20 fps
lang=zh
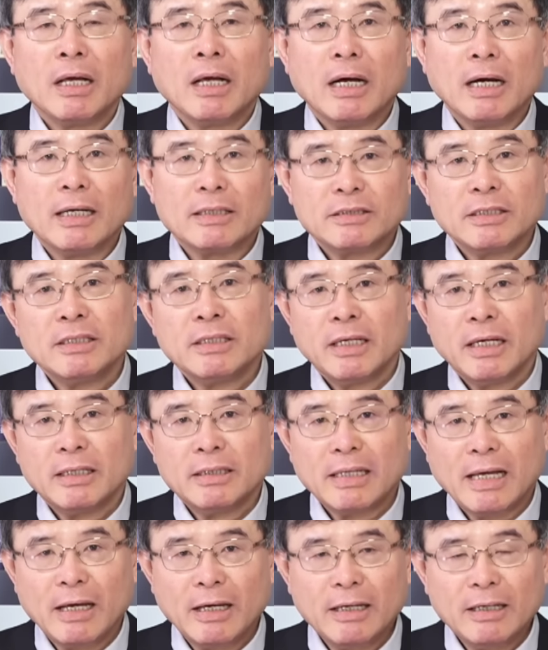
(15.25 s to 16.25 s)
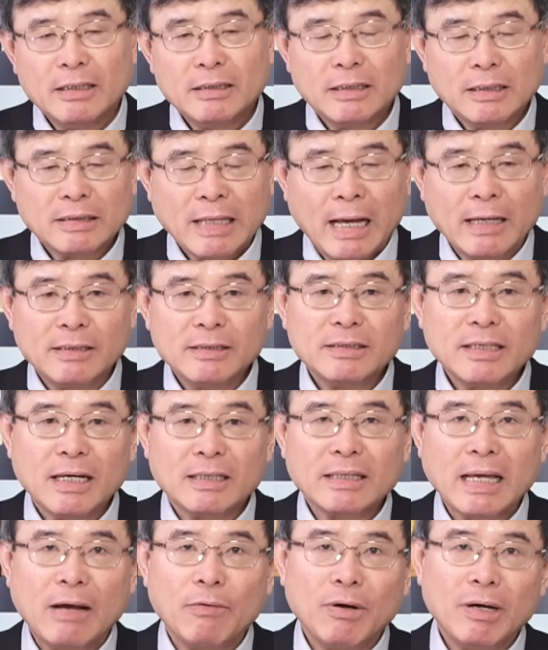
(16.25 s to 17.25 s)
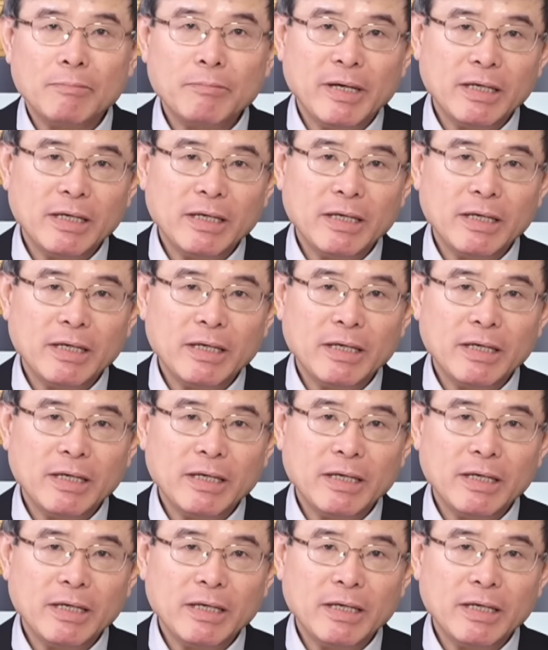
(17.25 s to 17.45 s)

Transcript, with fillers: 啊，今天来谈一下台湾